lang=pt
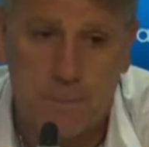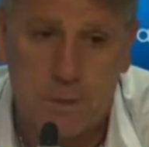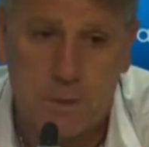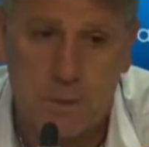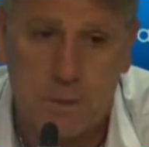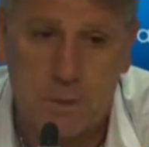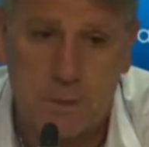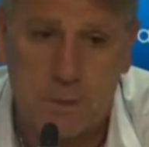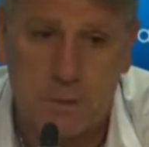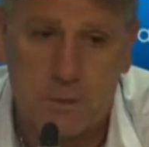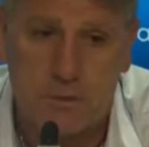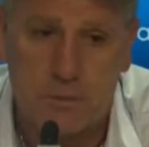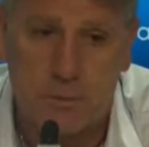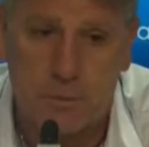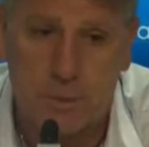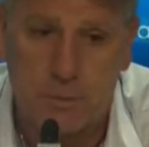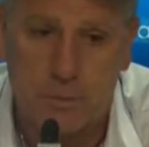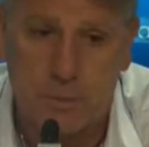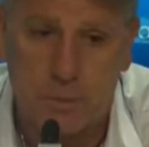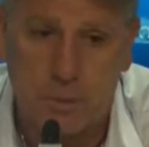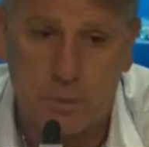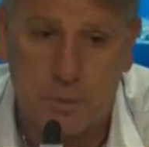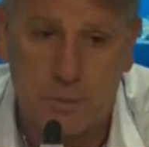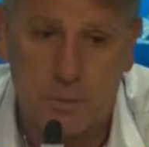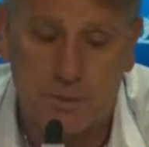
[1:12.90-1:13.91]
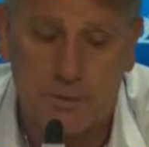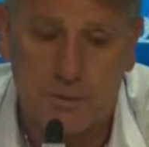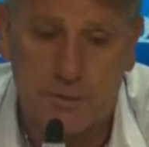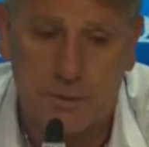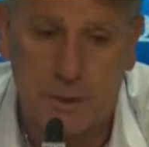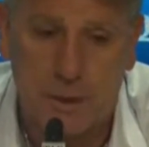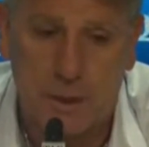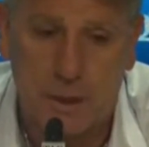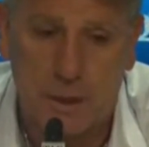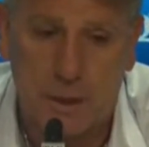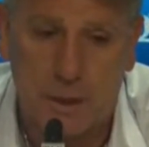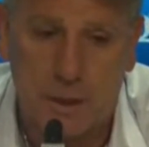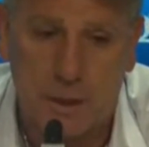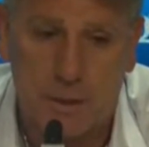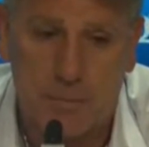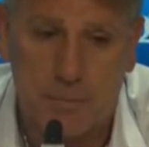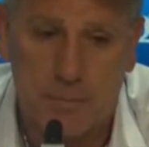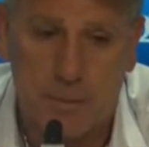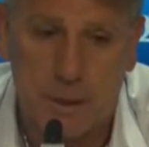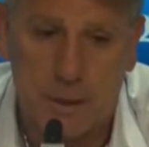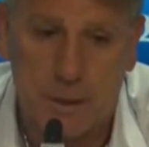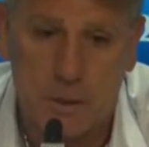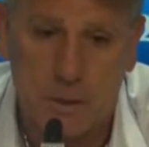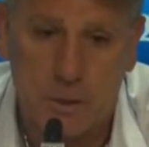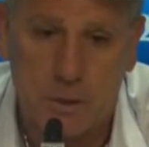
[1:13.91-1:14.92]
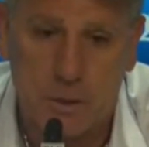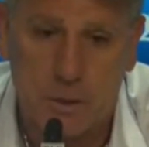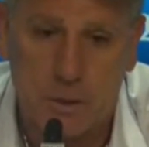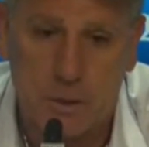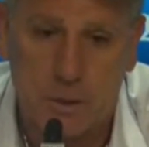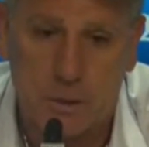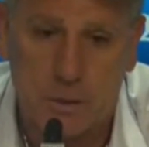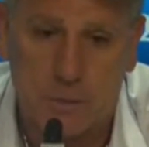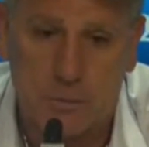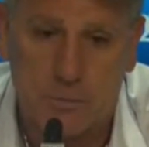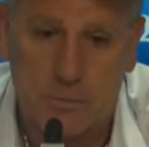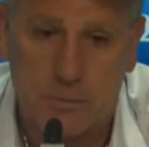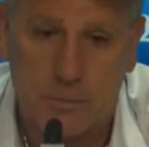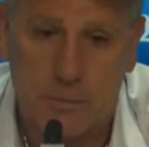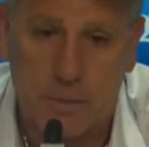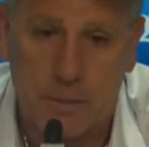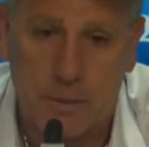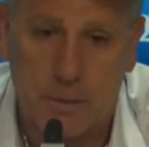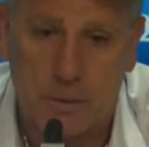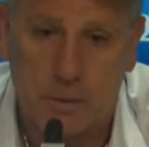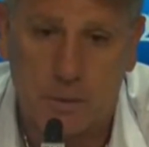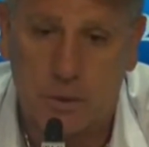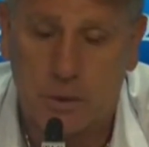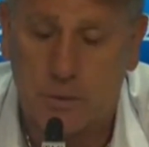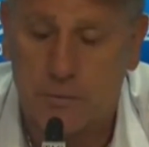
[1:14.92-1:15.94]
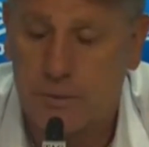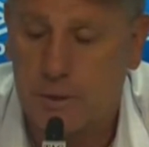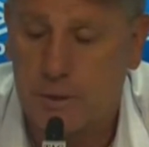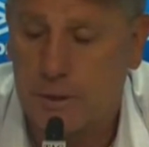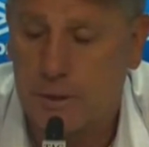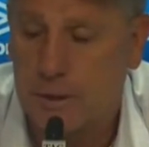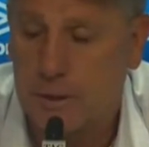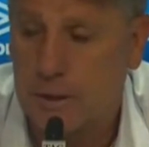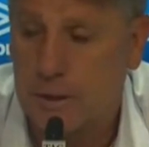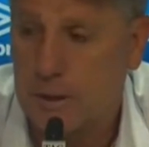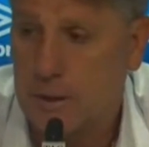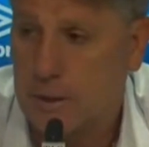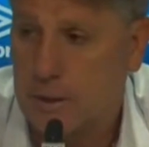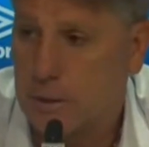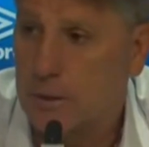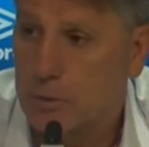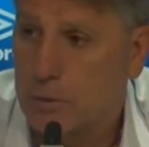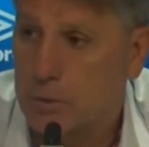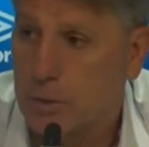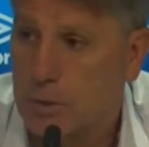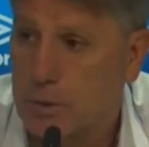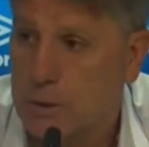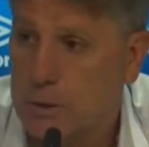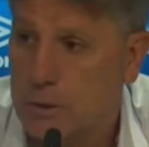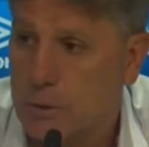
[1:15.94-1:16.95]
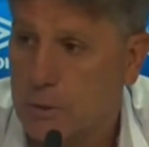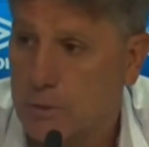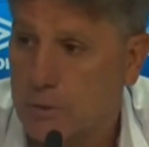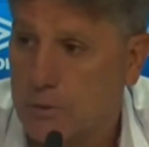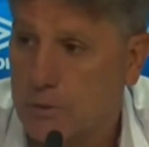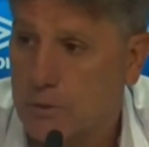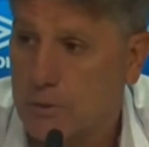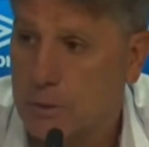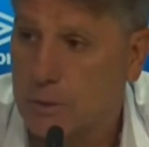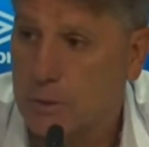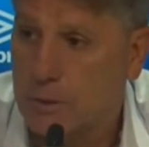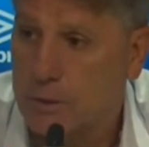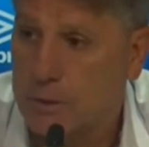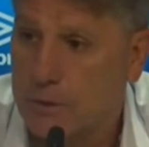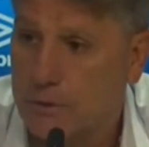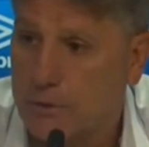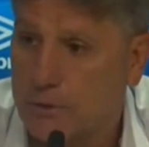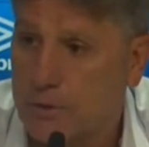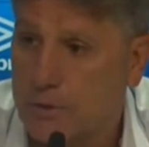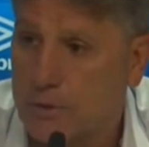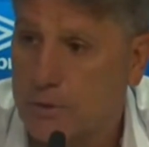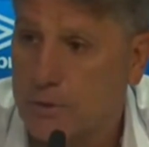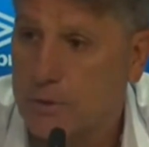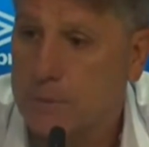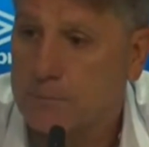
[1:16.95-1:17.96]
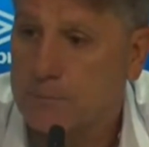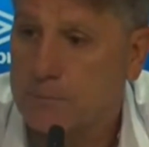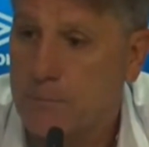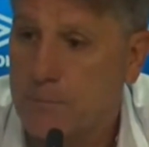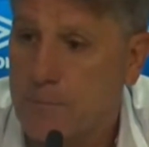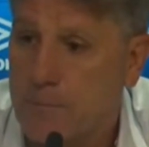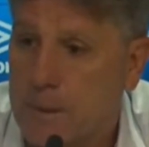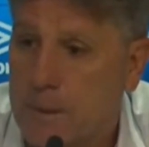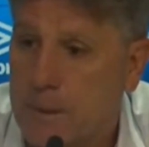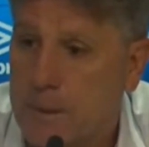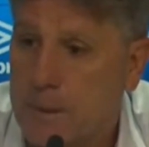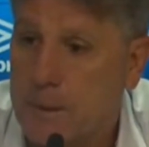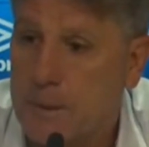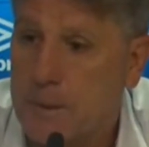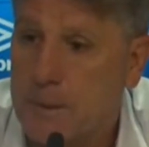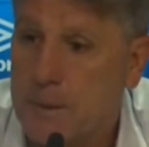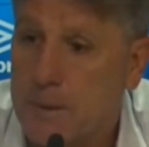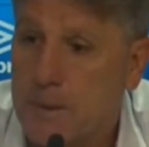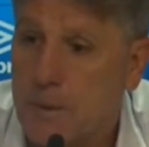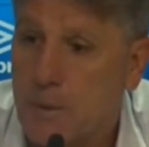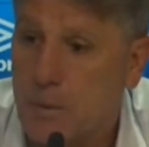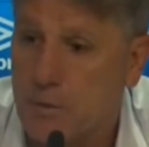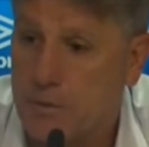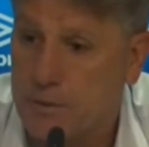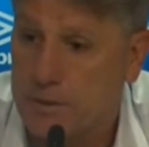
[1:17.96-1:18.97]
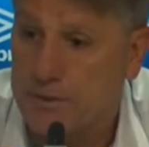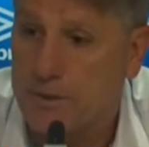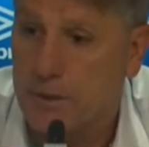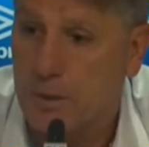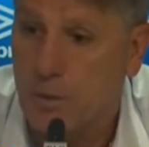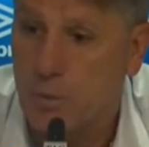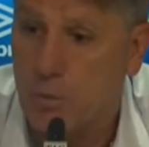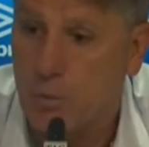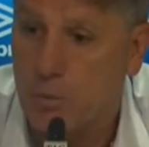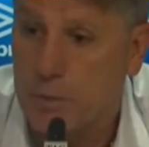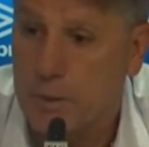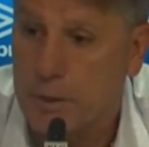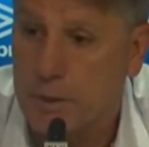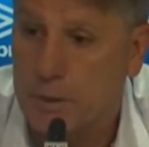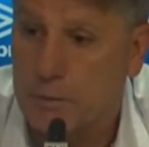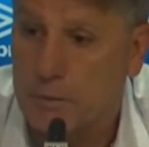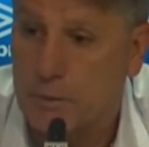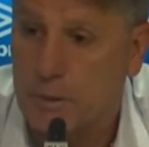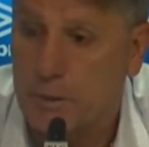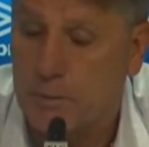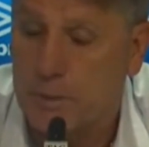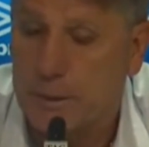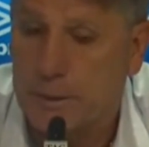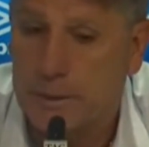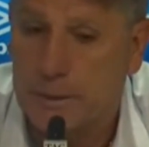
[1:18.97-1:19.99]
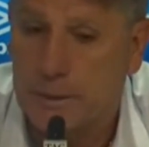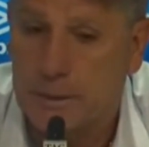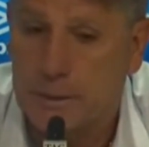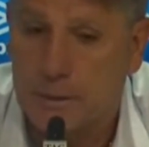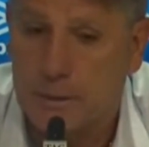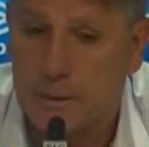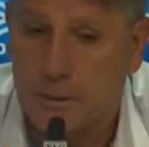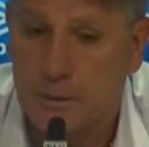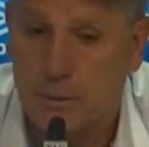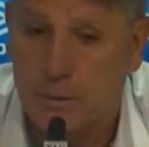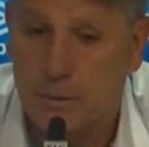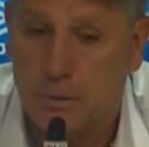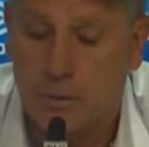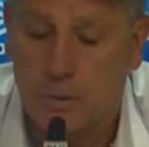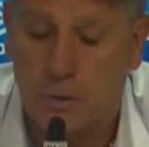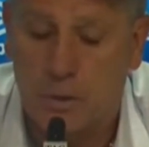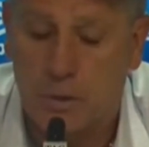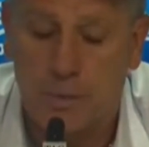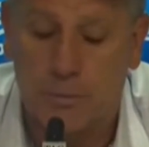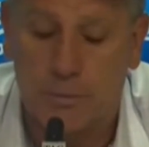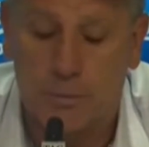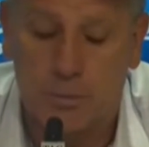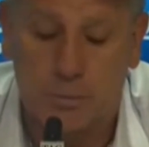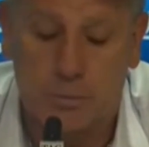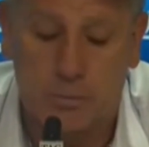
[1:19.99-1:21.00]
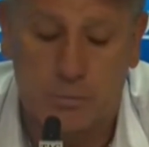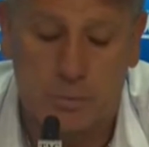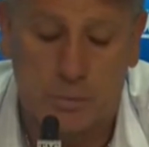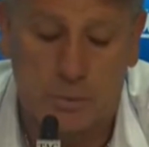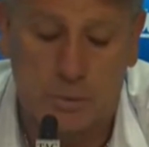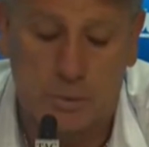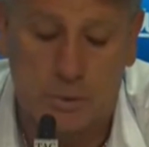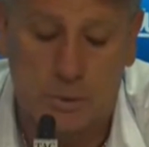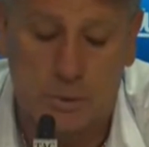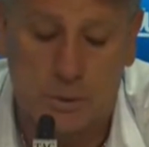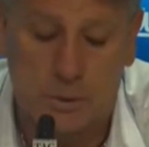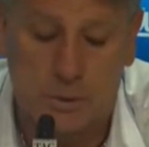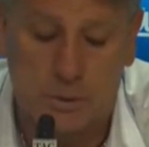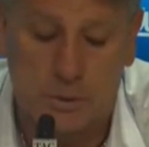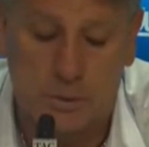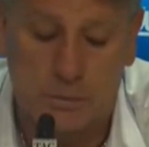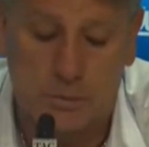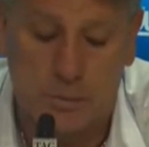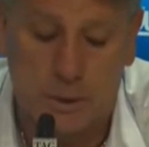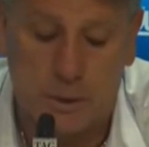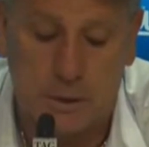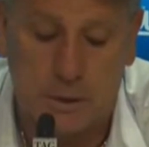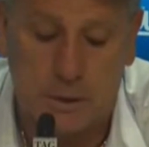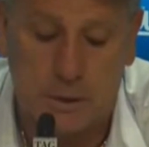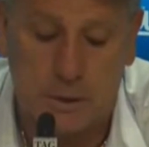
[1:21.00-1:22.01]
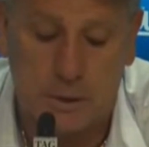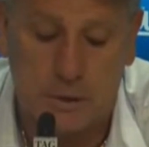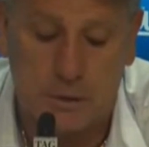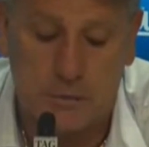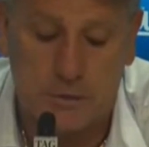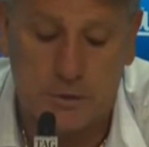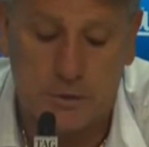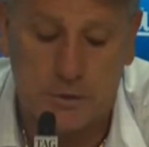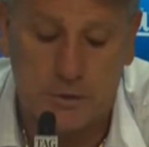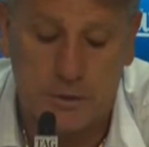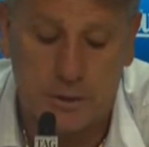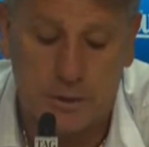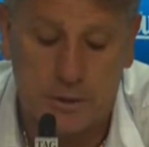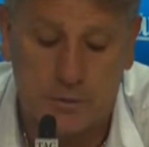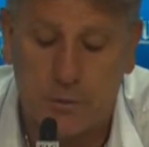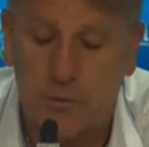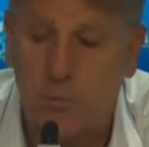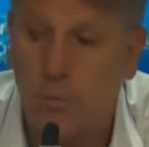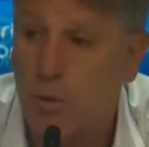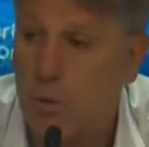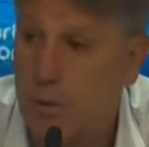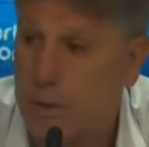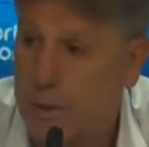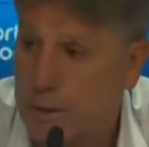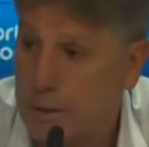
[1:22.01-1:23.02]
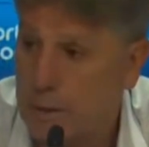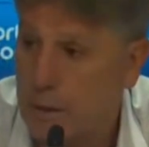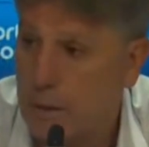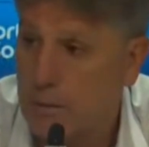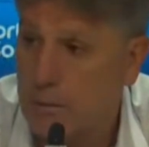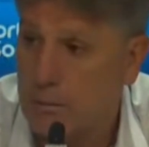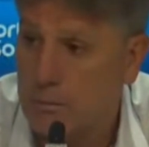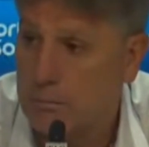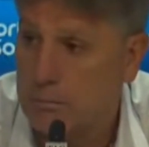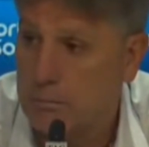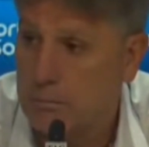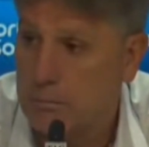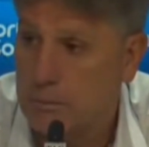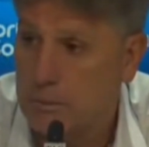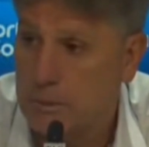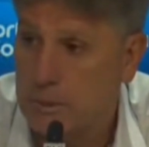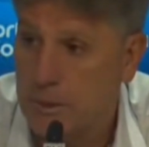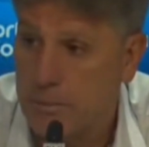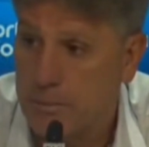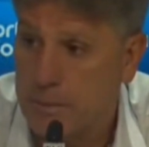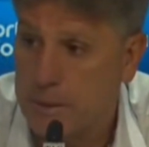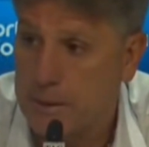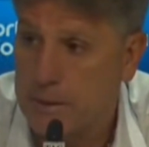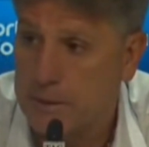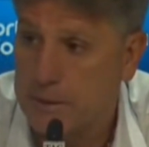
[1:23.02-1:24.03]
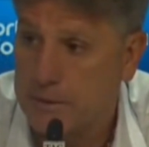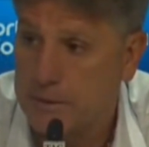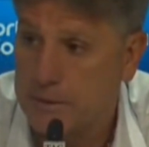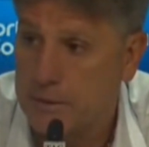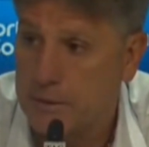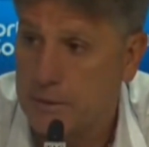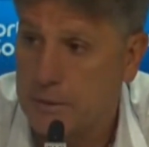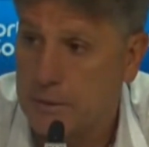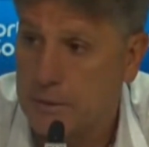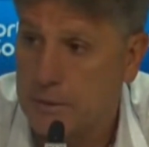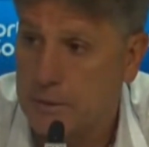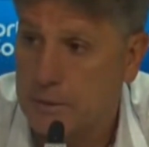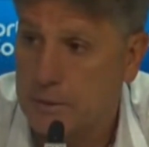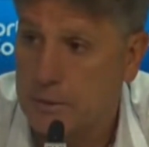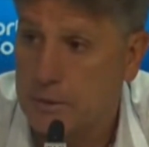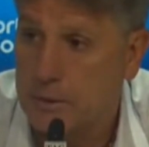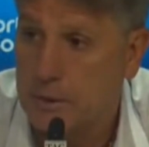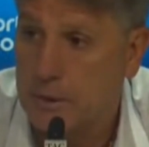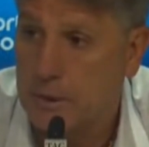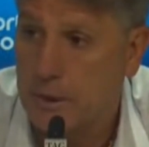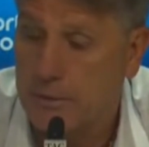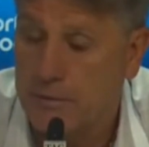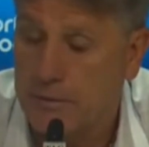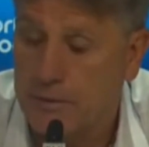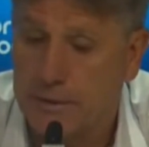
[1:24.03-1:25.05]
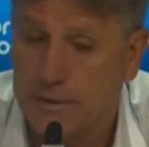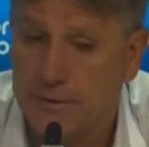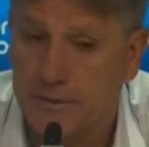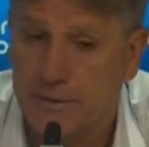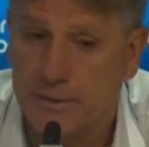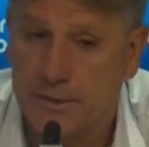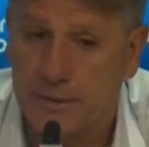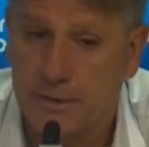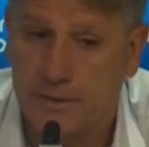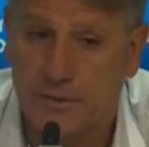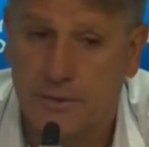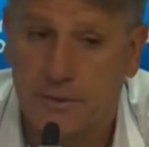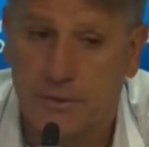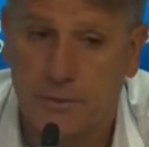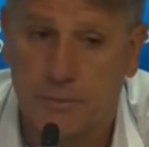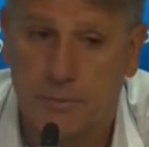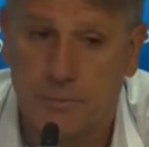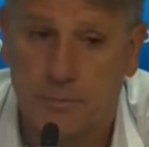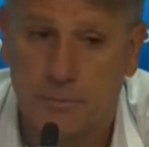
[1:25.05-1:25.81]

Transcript: Antes mesmo de começar a partida, eu já havia alertado meus jogadores quanto a isso, que conversei com o Mano também lá dentro do campo, eh, para que a gente fizesse um bom Grenal, independente de, de quem vencesse,